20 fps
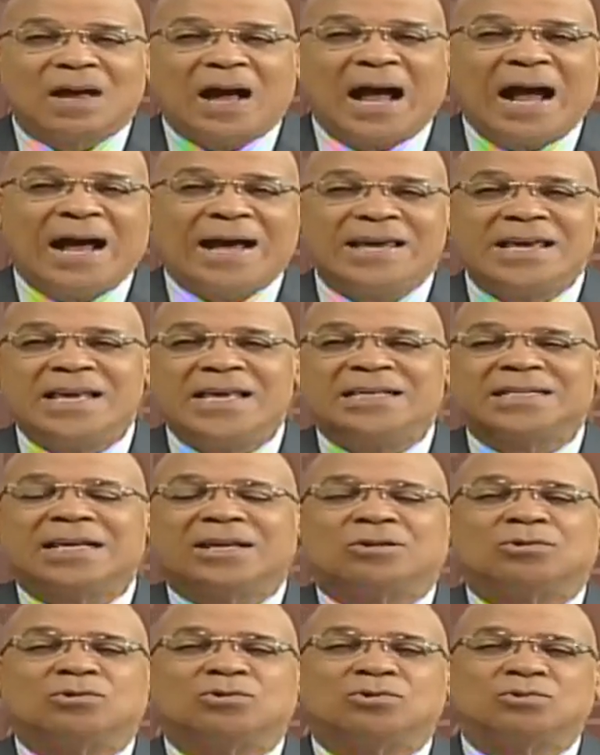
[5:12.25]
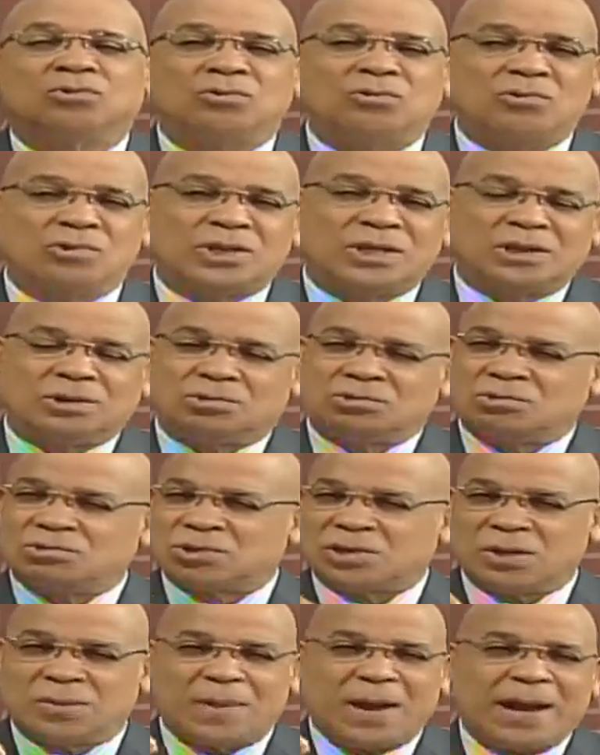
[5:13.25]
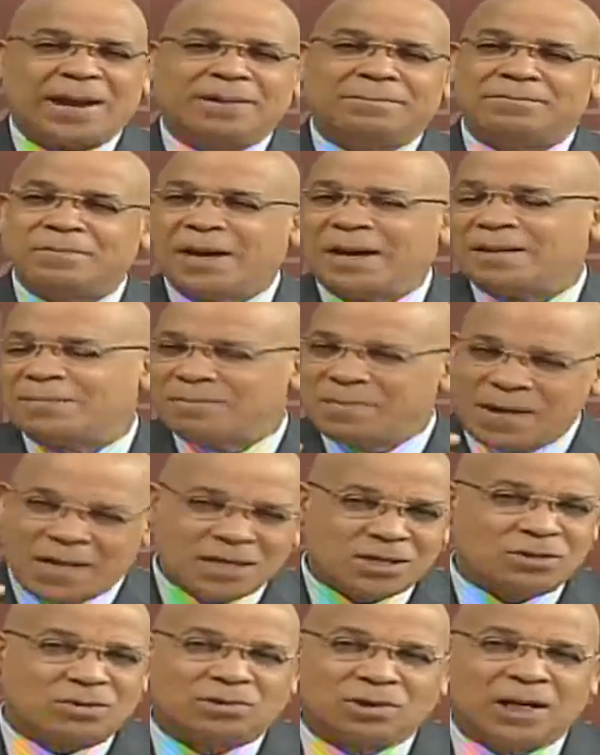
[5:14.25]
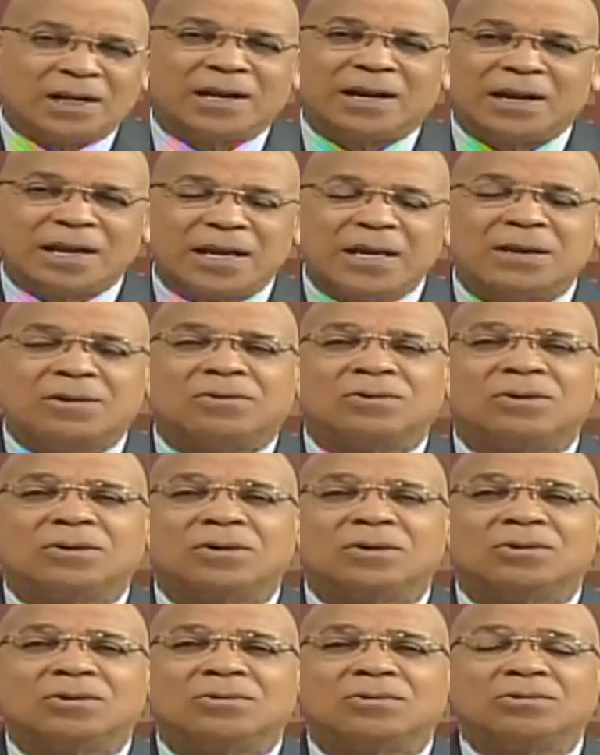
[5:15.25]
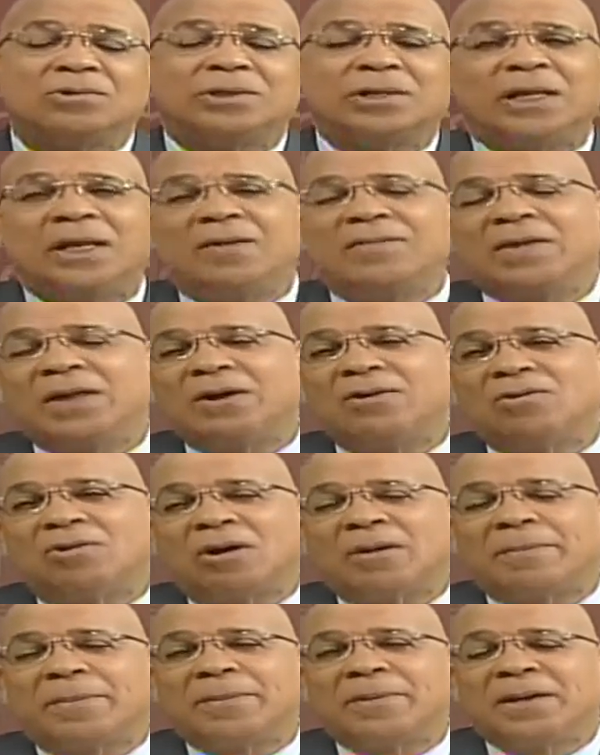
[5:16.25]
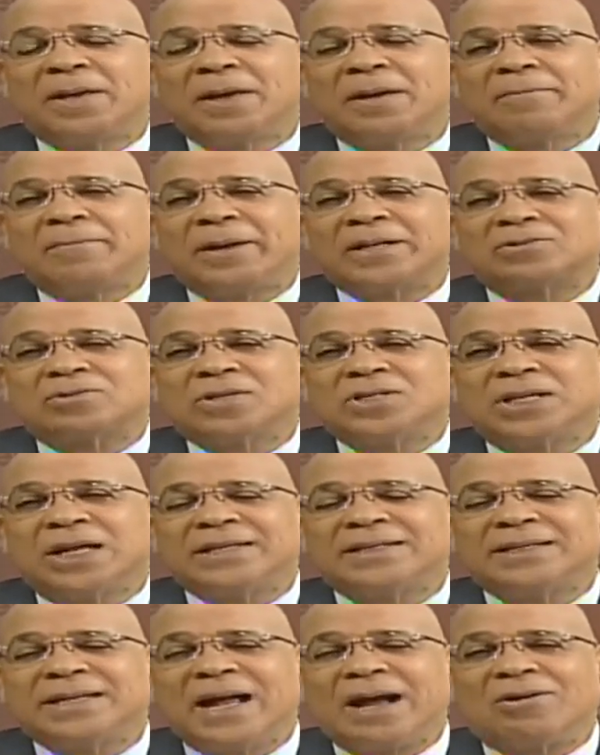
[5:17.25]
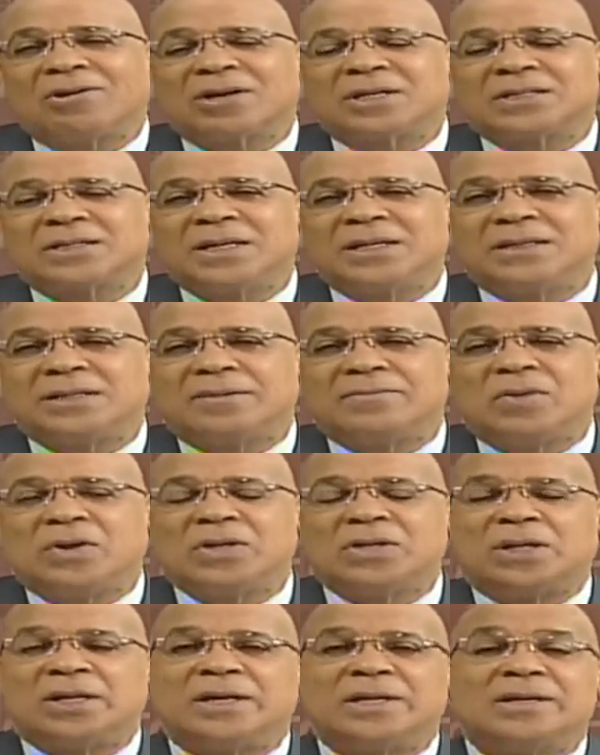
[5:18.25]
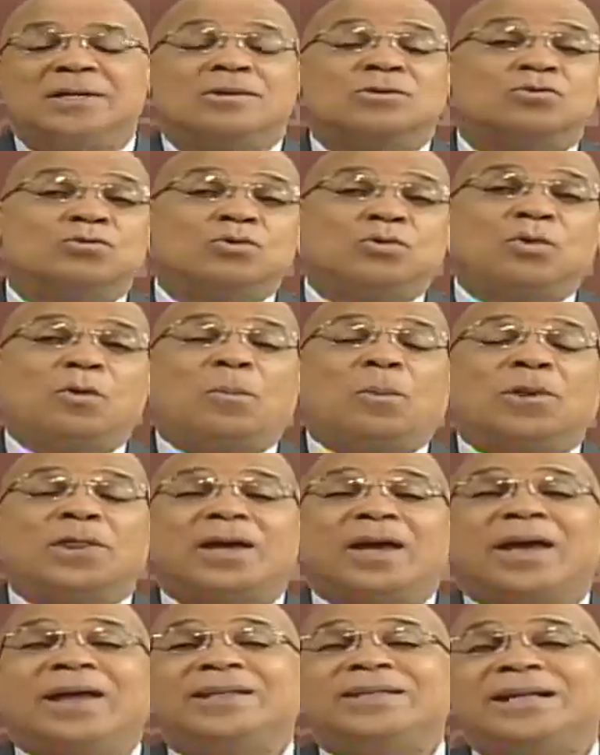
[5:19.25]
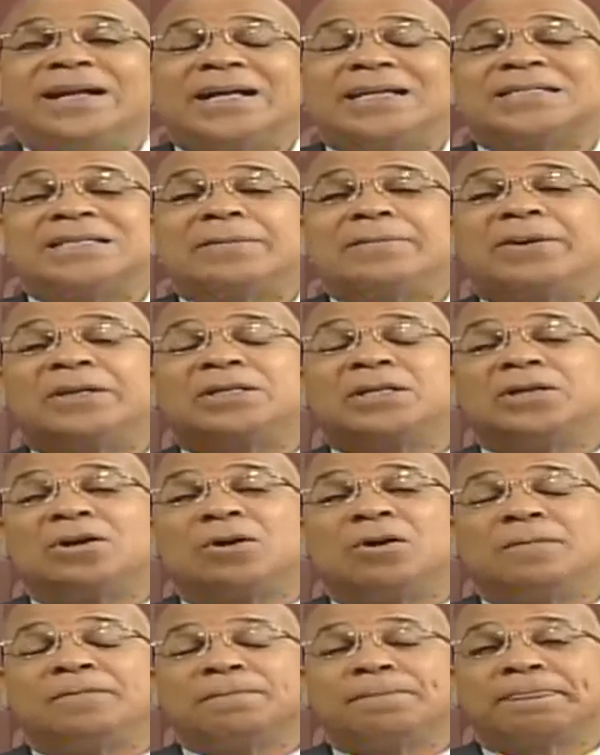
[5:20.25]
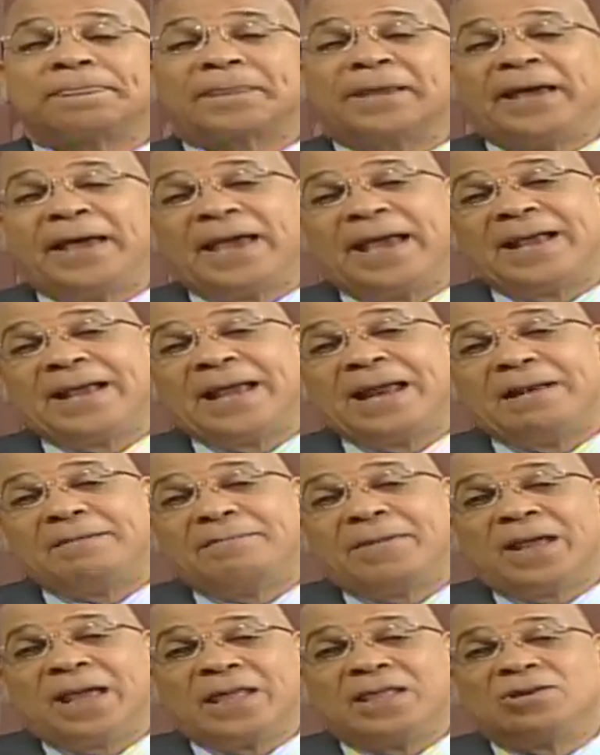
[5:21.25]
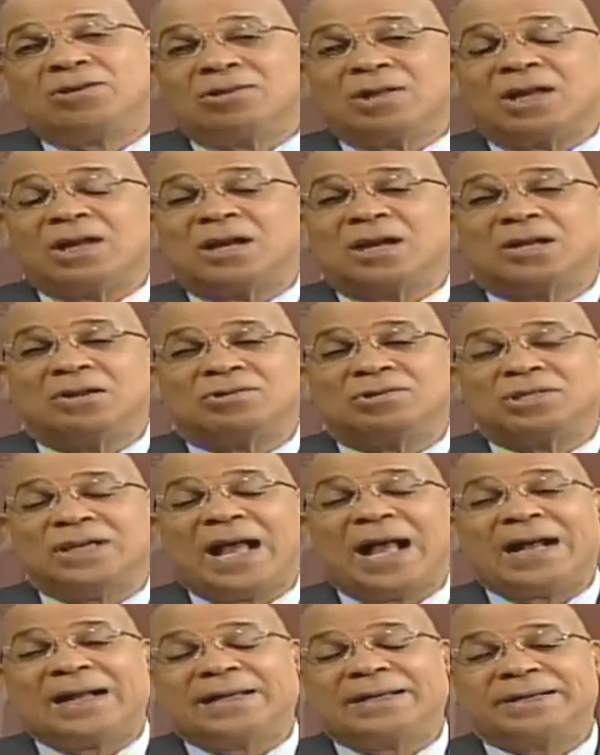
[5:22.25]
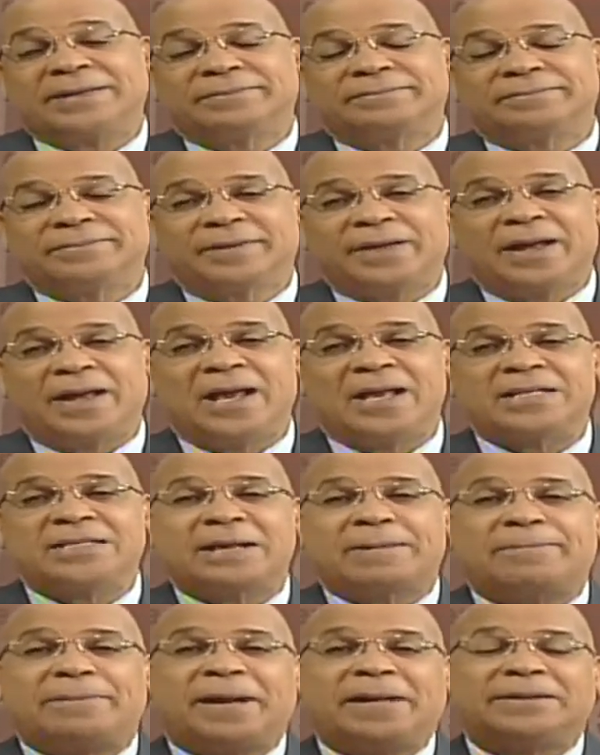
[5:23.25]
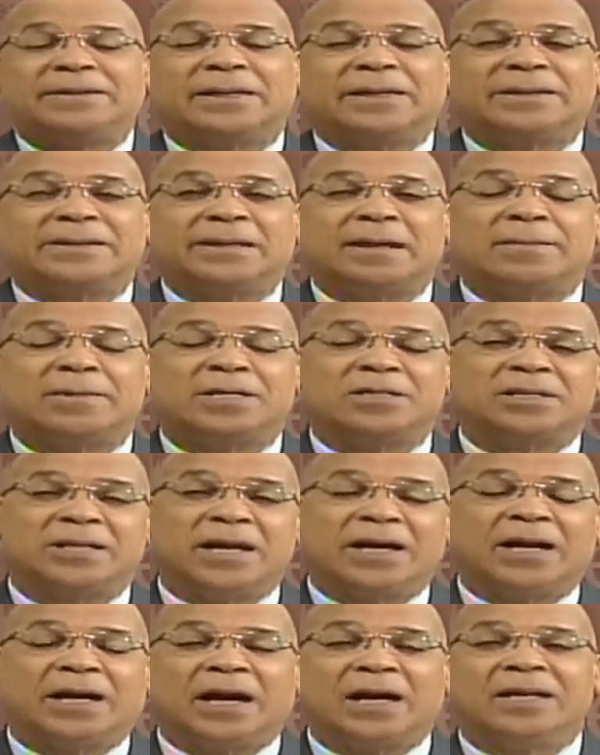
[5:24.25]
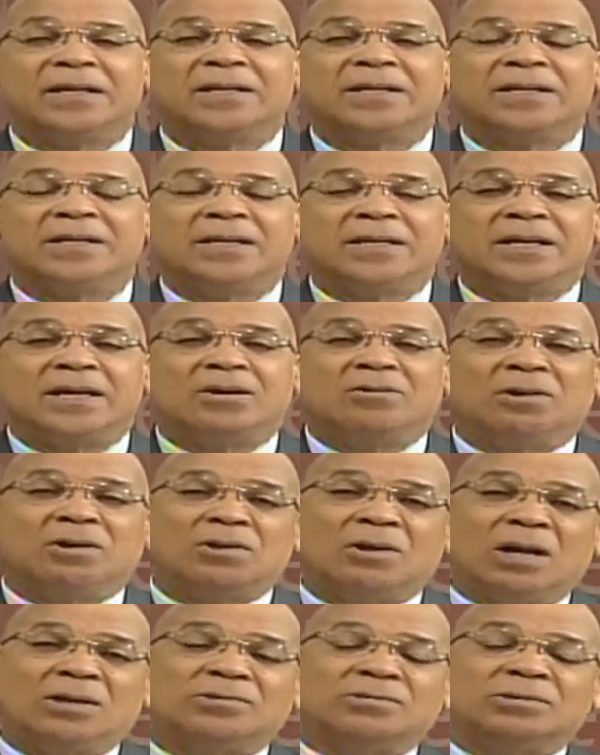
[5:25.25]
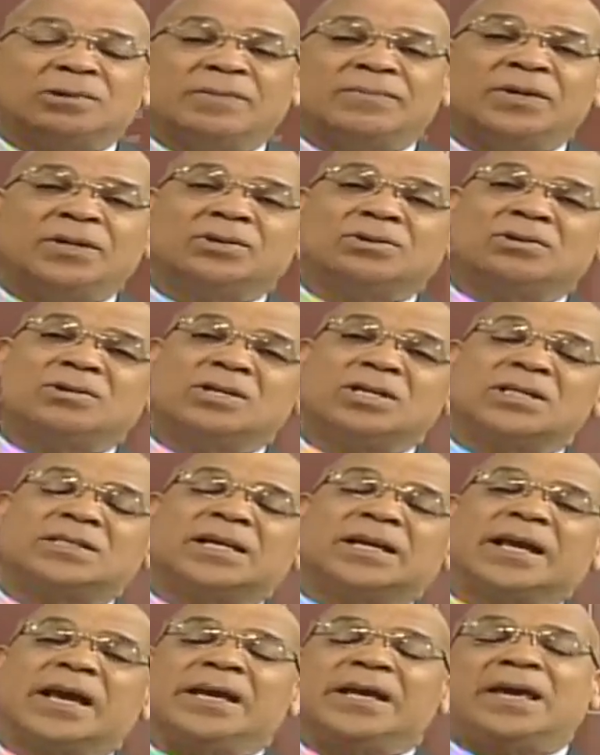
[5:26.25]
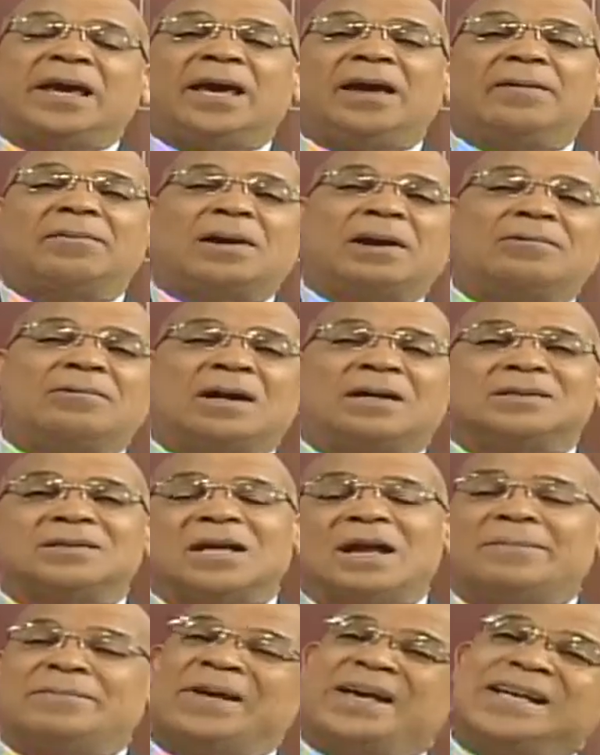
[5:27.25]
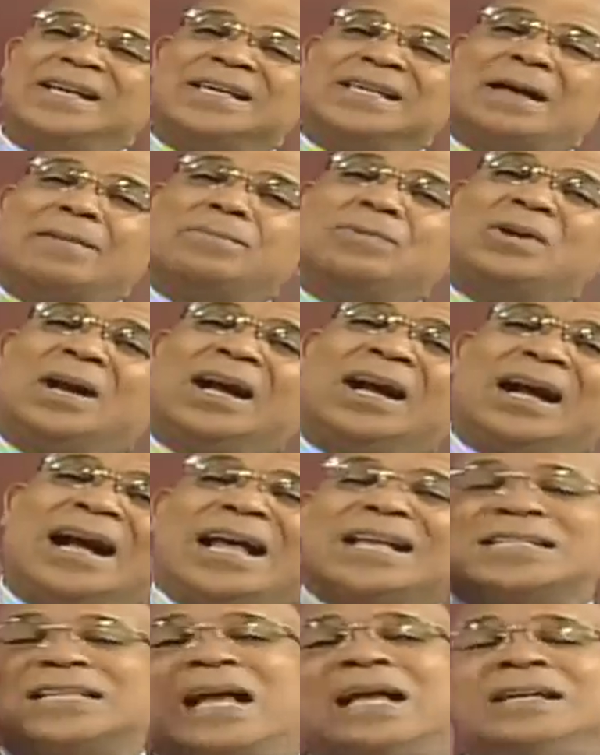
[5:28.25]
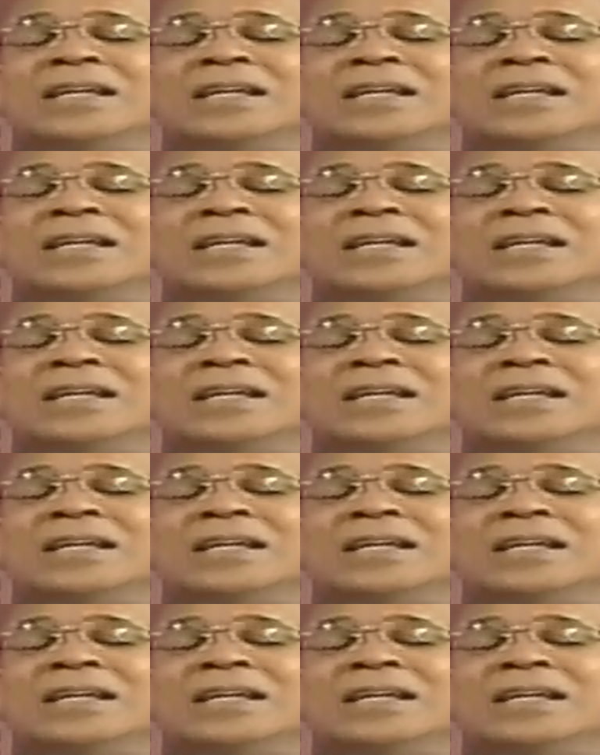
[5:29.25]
ahí se construyen, se va en el medio del río. Ustedes vieron lo que pasó en Santiago recientemente, un grupo de gente que se metió en el medio del río Yaque, en esa parte que estaba seca. Y cuando el ayuntamiento dice que hay que evaluar, a mí hay que darme una casa